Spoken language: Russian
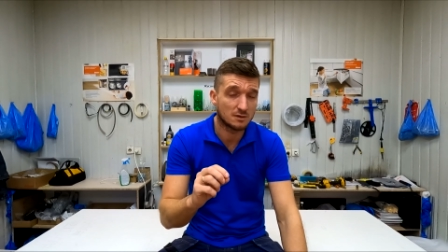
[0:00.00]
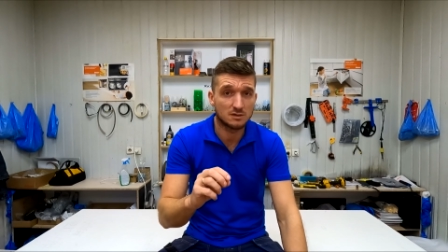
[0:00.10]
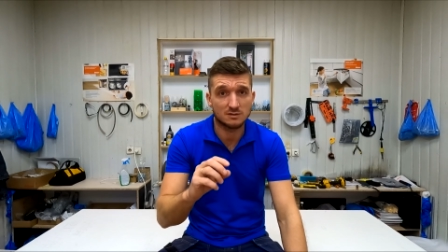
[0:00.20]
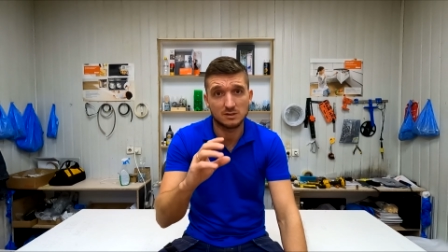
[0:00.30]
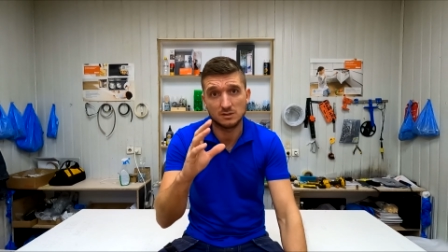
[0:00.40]

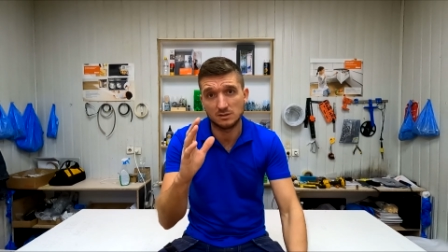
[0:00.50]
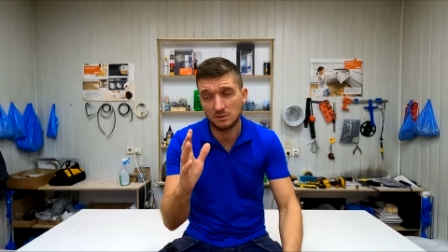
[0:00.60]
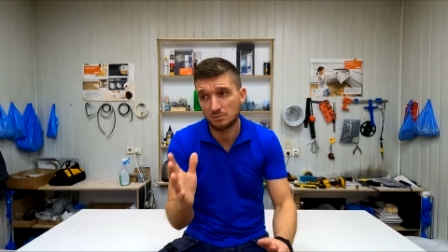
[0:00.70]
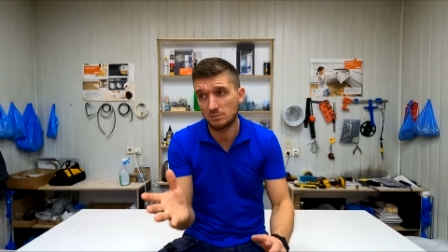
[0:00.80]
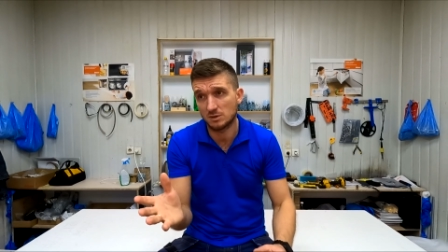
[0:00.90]
Если,
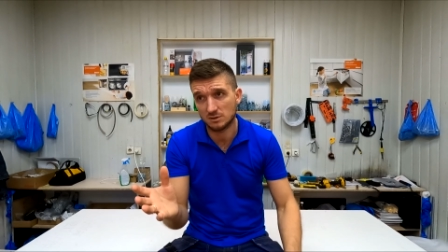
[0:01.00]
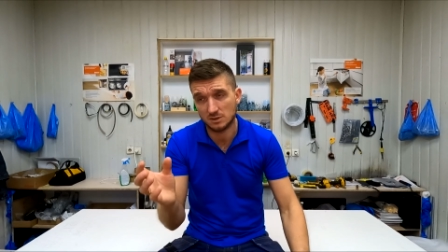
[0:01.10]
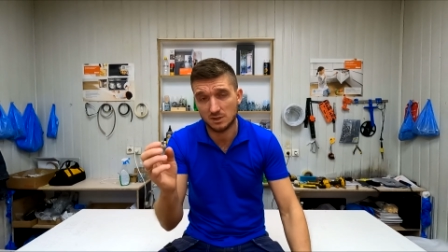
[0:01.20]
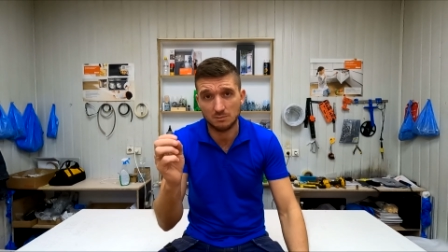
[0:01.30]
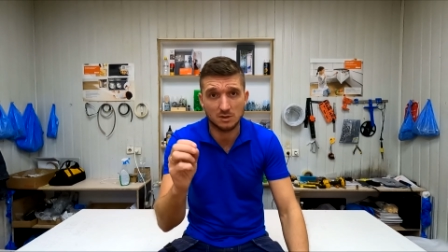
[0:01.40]
например,
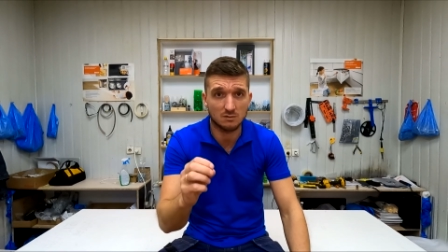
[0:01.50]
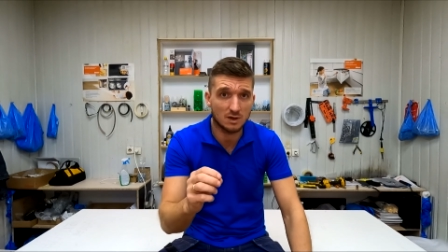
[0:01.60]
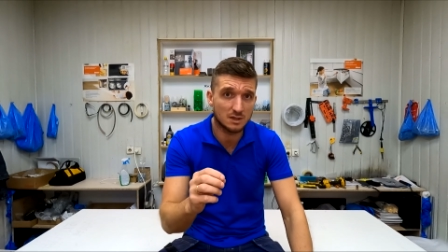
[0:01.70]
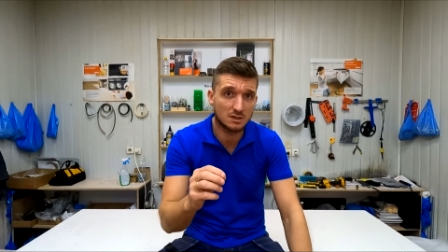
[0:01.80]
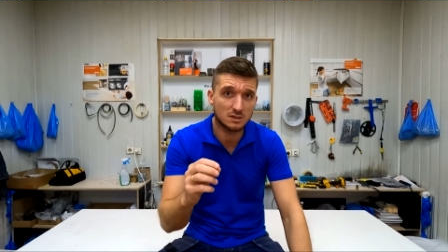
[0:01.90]

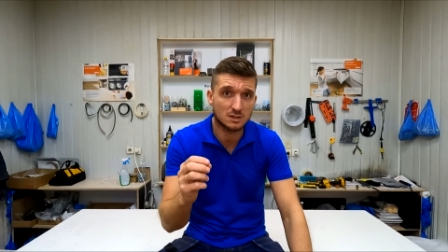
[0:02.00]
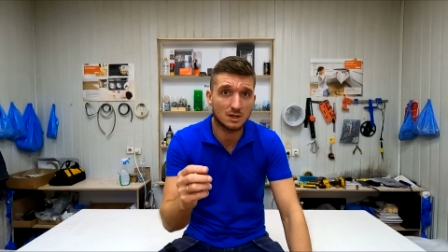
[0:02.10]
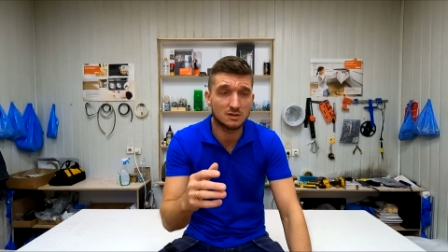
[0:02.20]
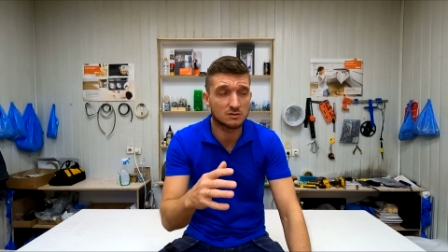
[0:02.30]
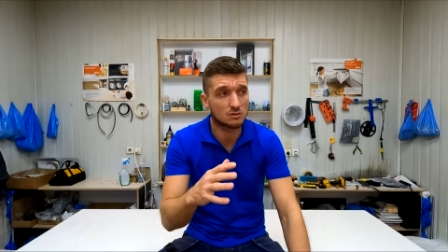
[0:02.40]
кромкование деталей